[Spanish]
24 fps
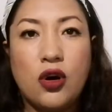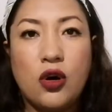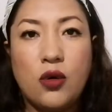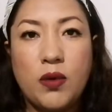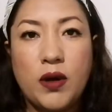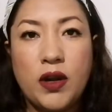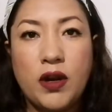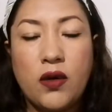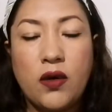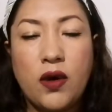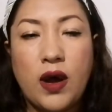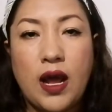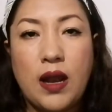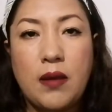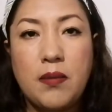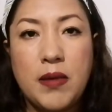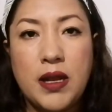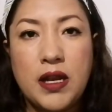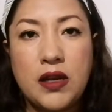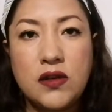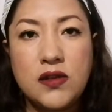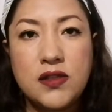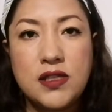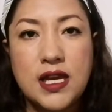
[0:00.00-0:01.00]
O bueno, al
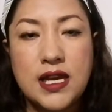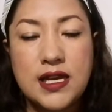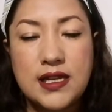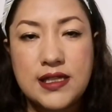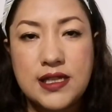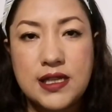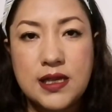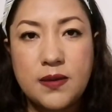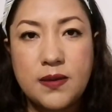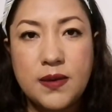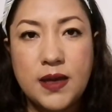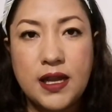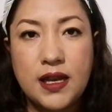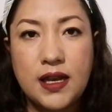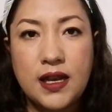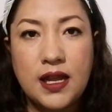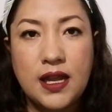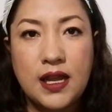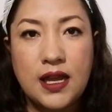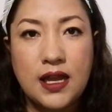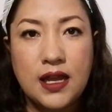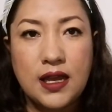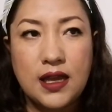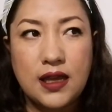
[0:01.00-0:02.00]
menos así
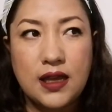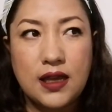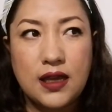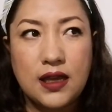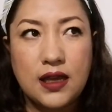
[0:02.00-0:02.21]
viene